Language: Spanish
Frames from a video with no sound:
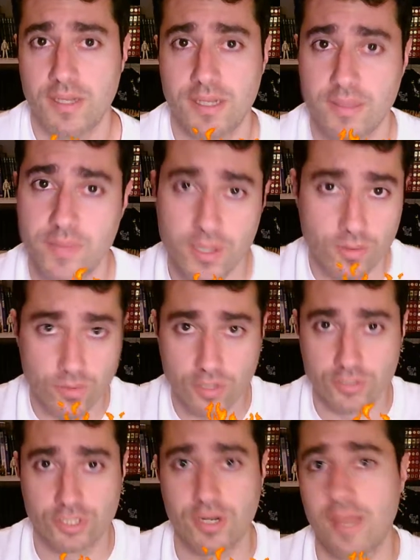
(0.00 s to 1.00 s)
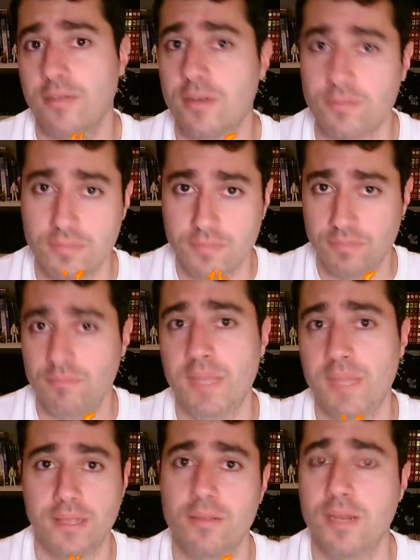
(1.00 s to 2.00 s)
directamente con un consolador mm,
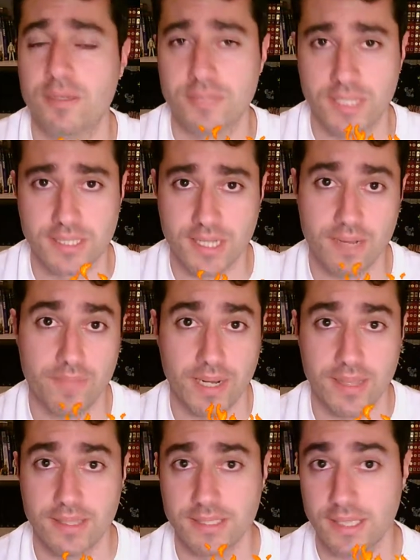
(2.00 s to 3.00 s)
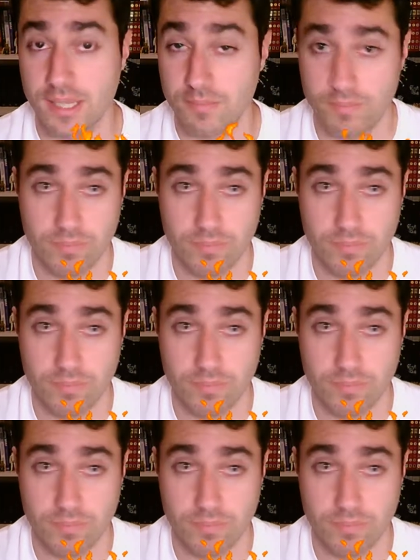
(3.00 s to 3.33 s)
metiéndole hostias a las paredes y tal.